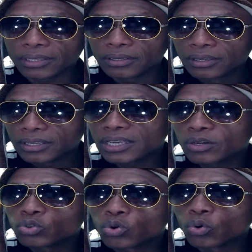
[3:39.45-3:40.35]
O que, que
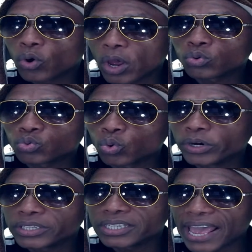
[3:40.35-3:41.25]
o John
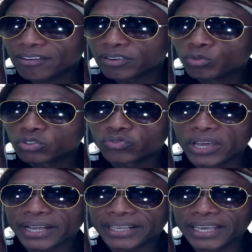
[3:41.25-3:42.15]
Galsworthy é? Vamos
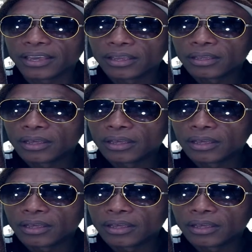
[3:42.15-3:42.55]
ver aqui.